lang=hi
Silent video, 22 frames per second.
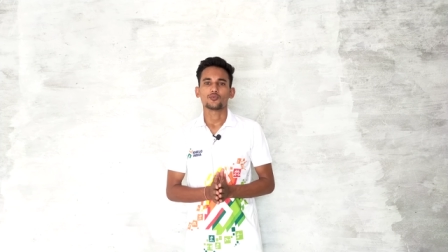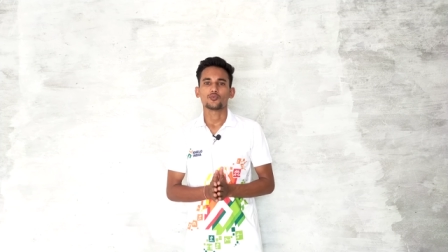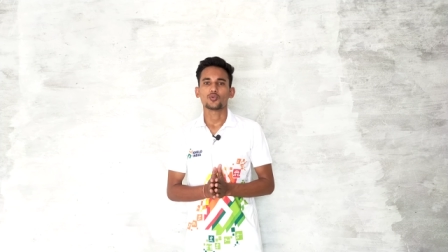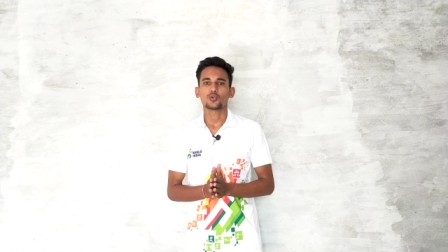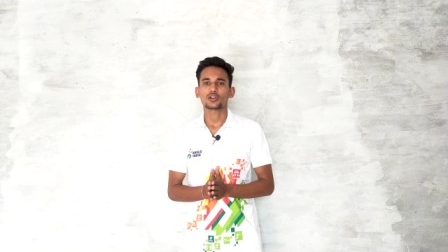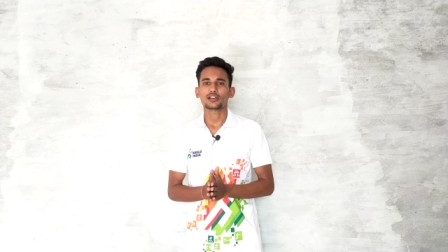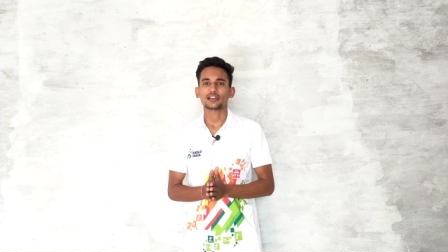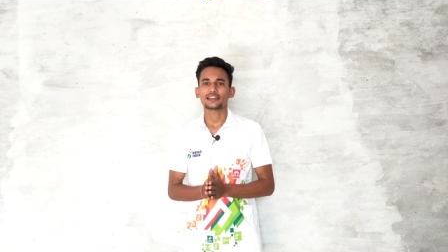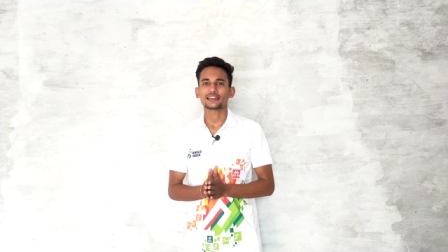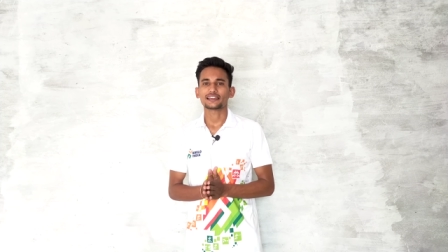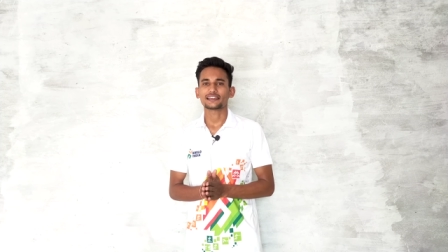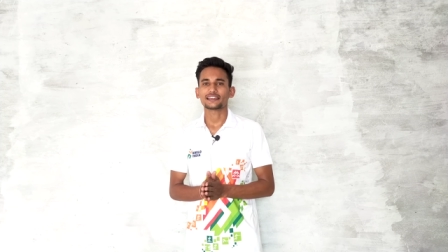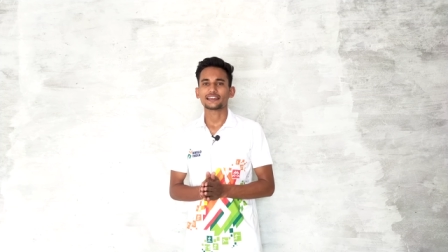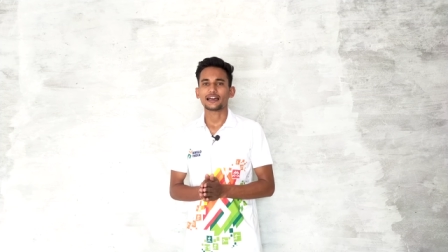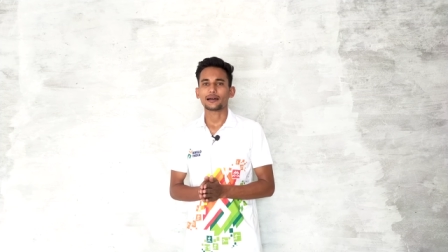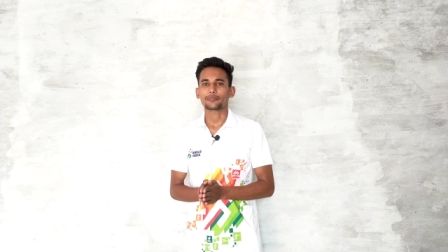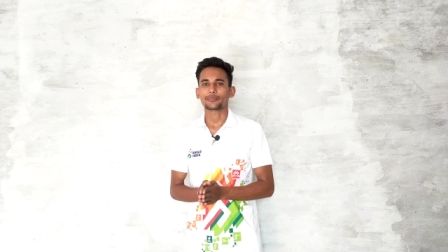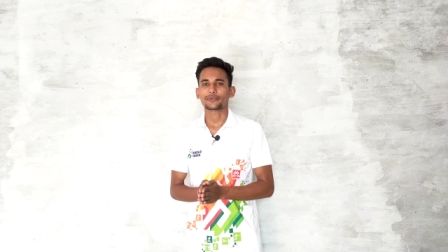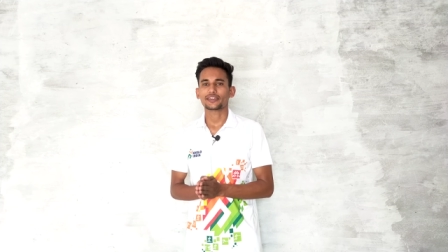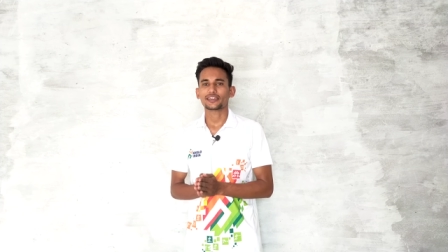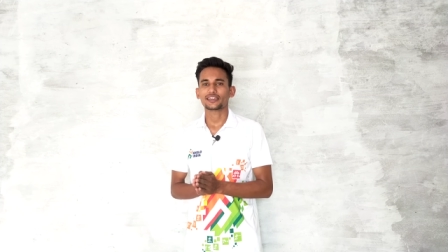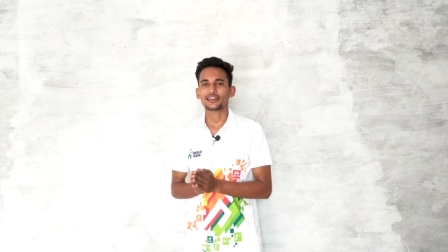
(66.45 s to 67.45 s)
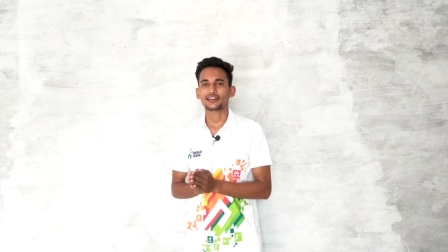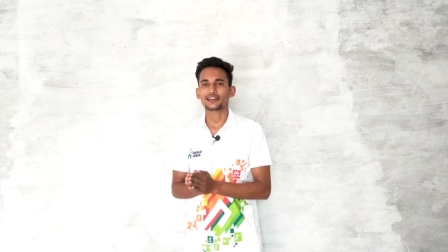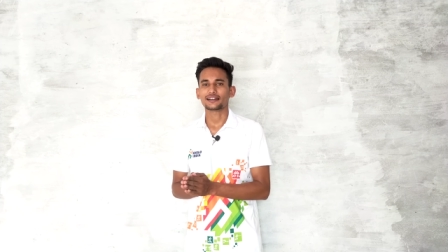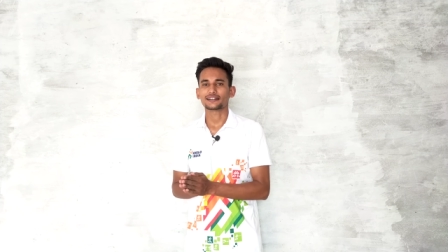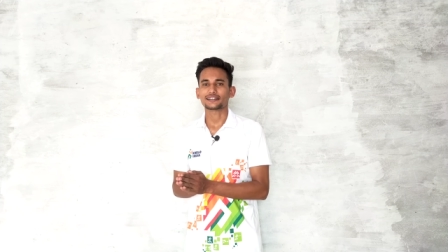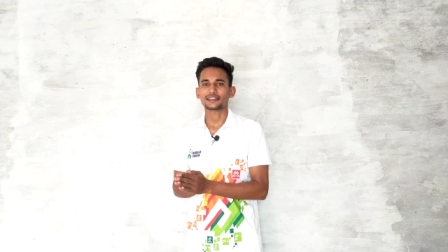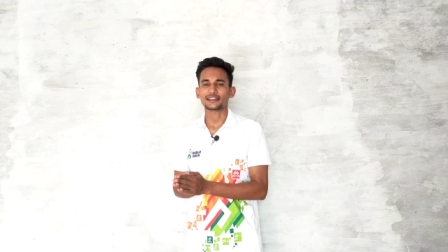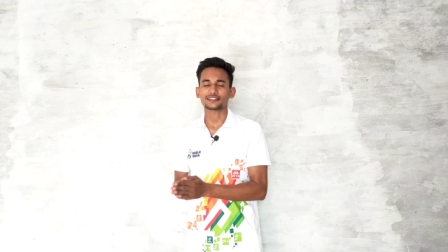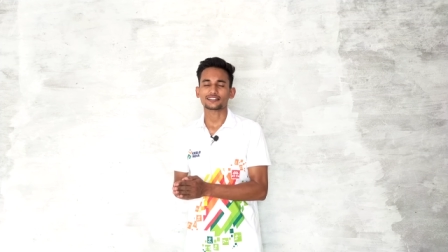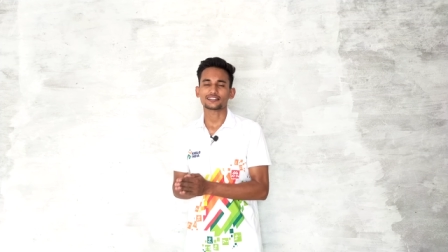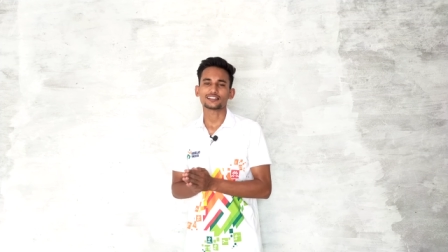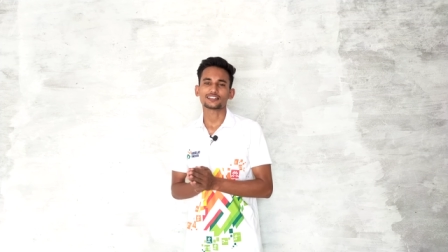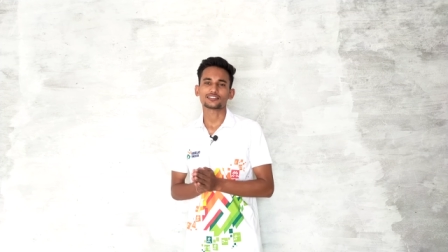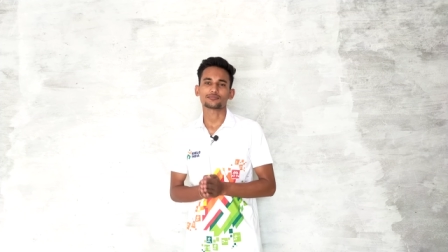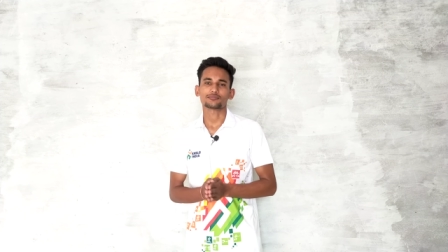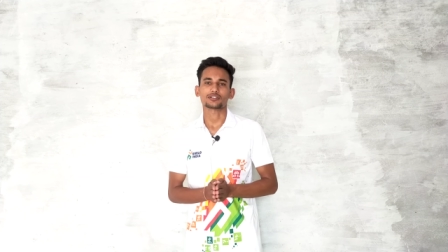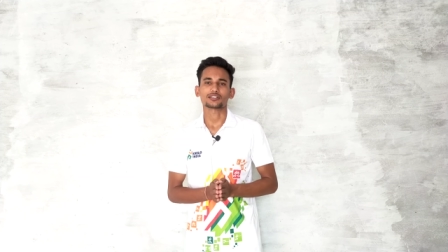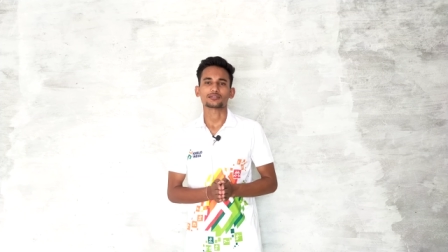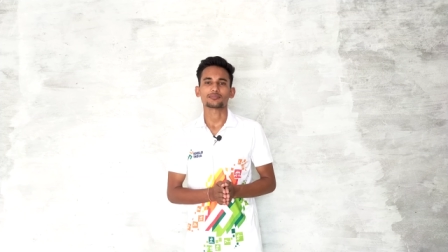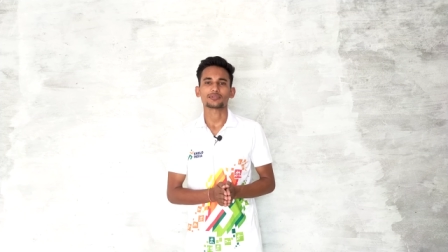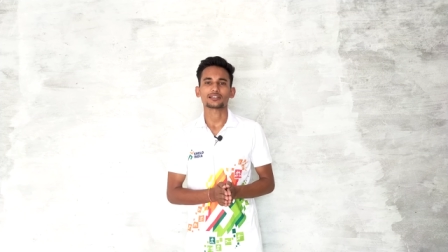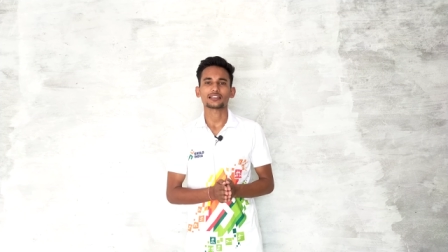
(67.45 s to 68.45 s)
वो रहेगी आपकी एक घंटा तीस
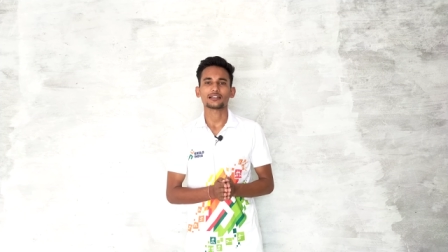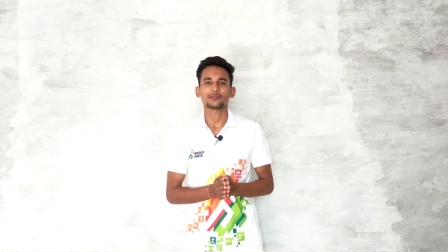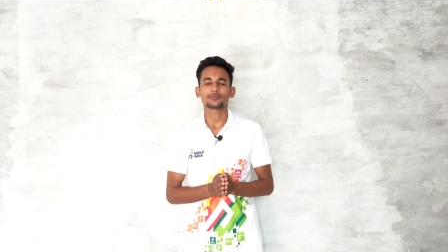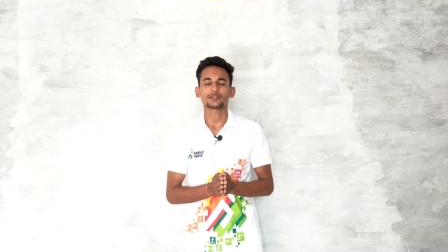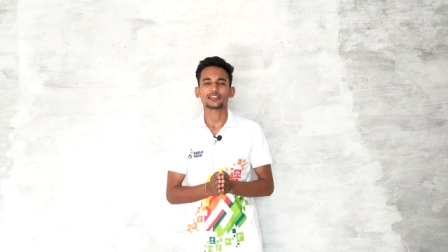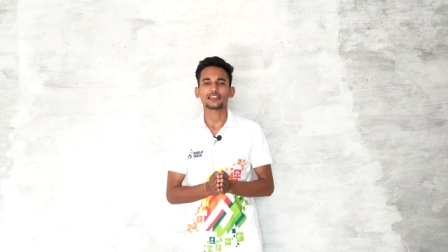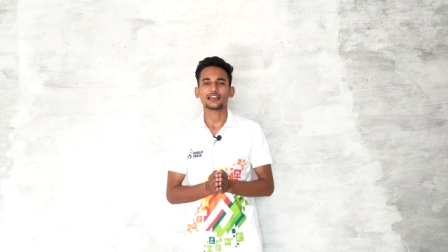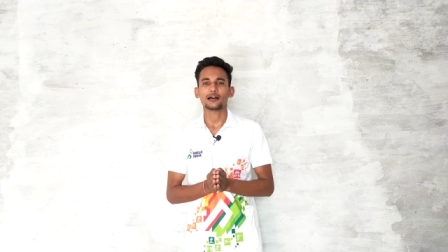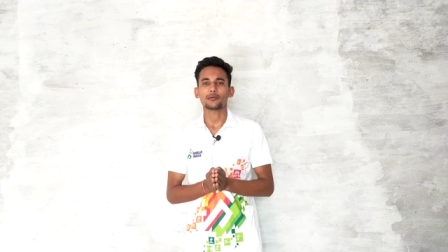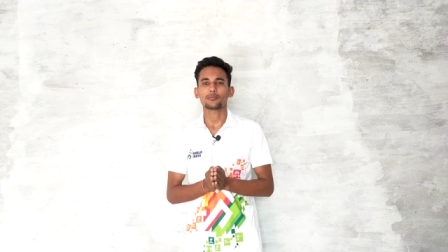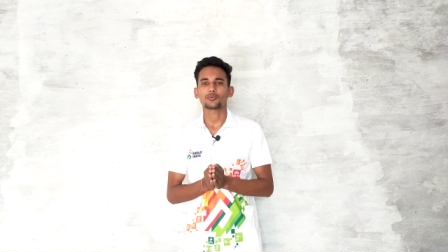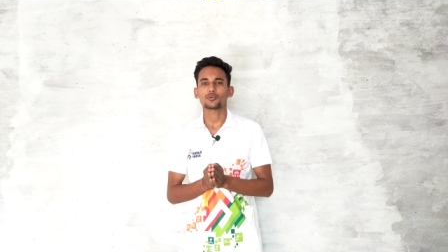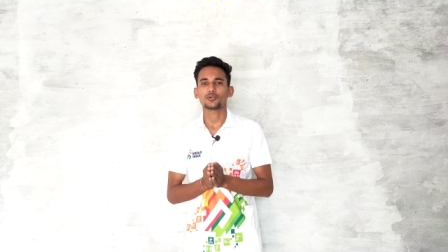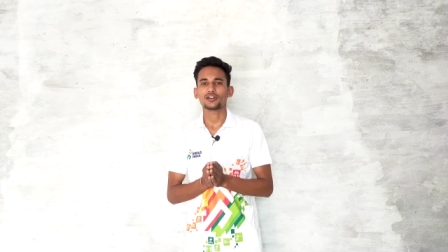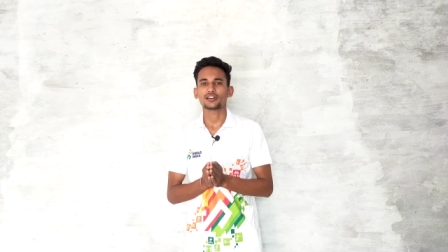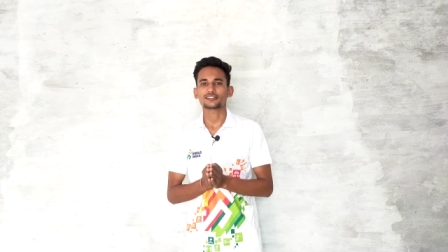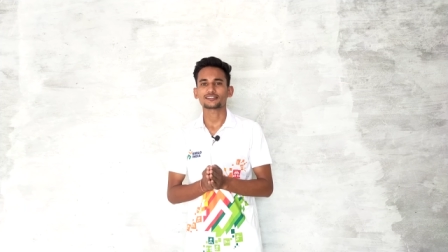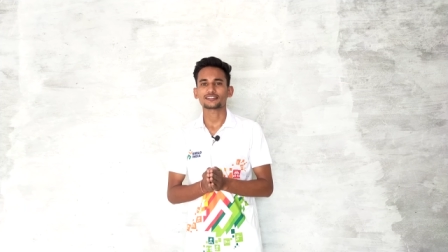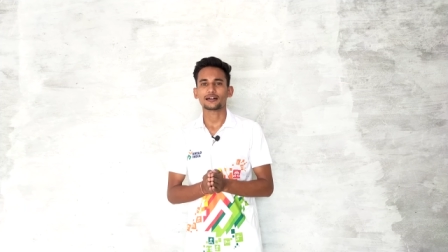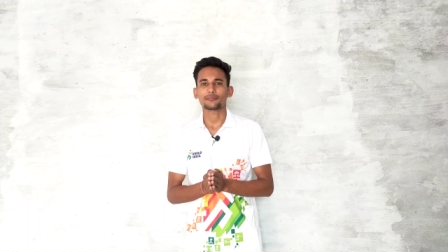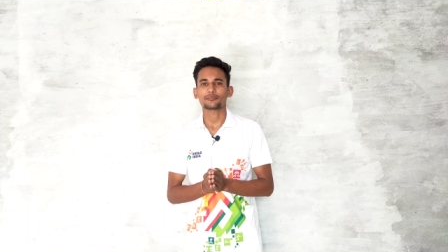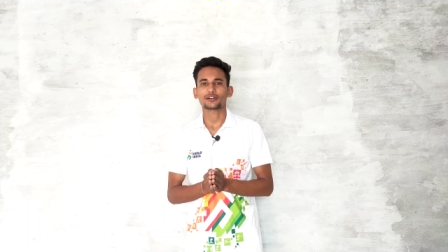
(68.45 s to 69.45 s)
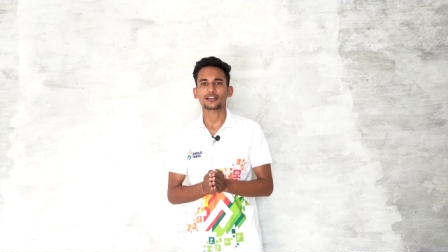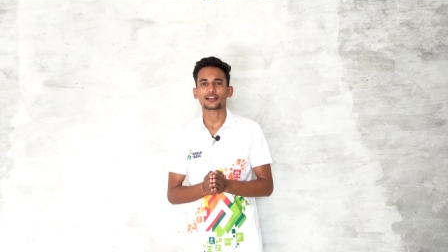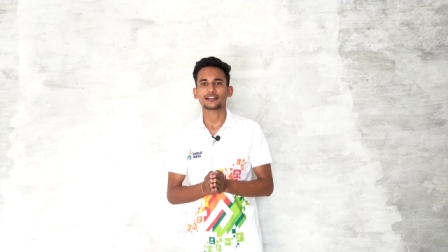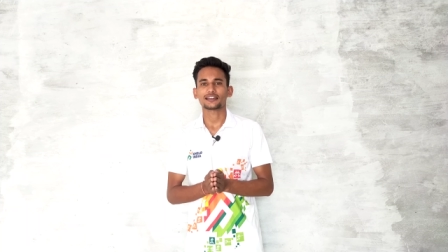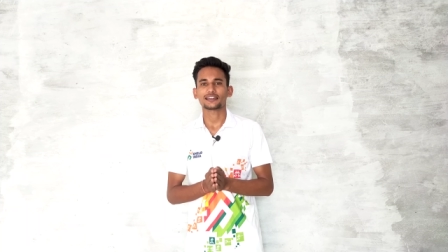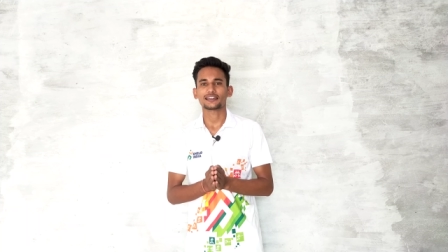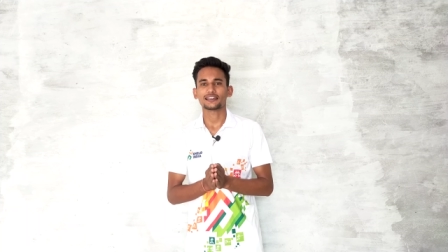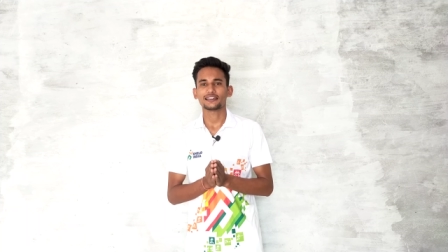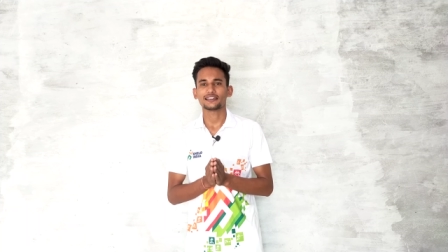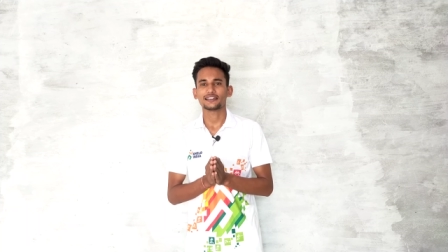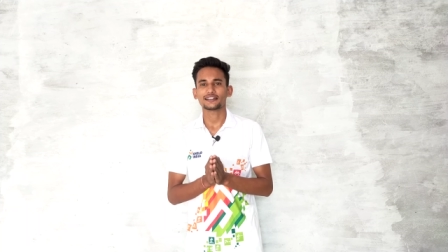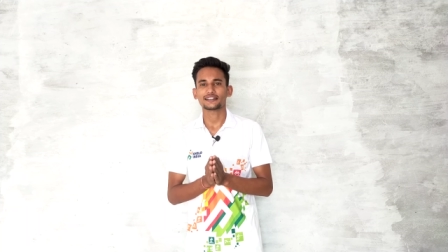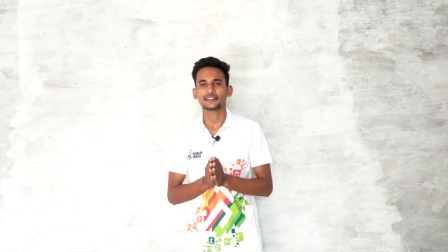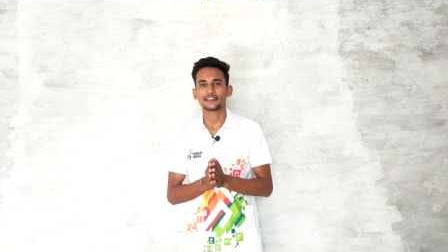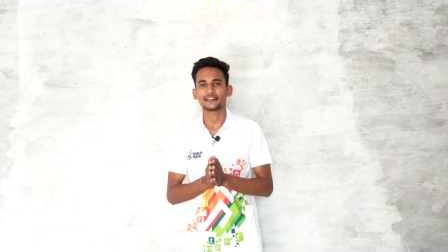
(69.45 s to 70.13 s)
मिनट मतलब कि आपको एग्ज़ाम करने के लिए